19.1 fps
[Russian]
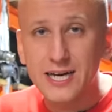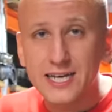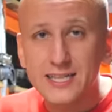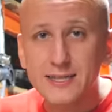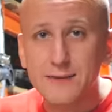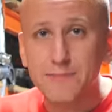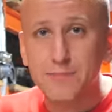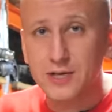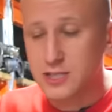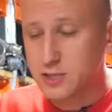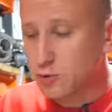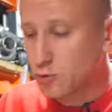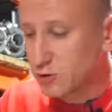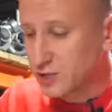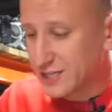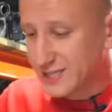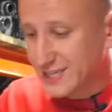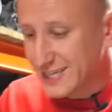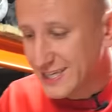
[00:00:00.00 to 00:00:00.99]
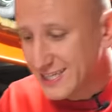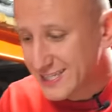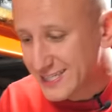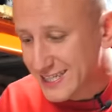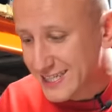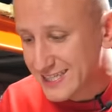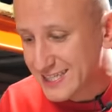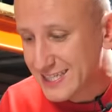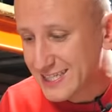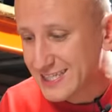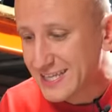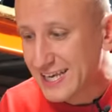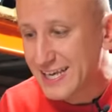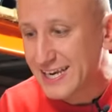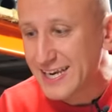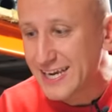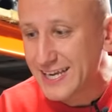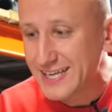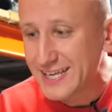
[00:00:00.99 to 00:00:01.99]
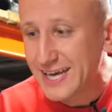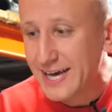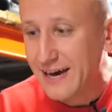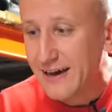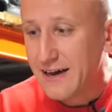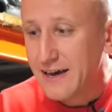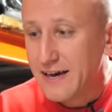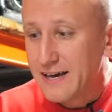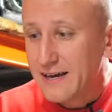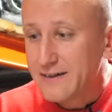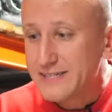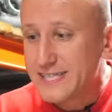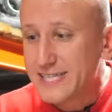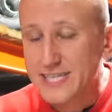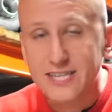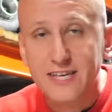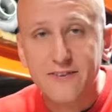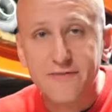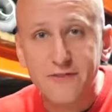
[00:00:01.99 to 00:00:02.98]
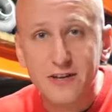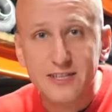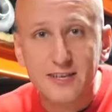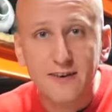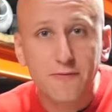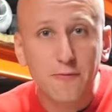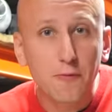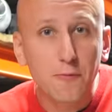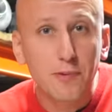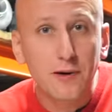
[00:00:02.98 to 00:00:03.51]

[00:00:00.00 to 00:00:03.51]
Это происходит из-за засорения сеток фильтров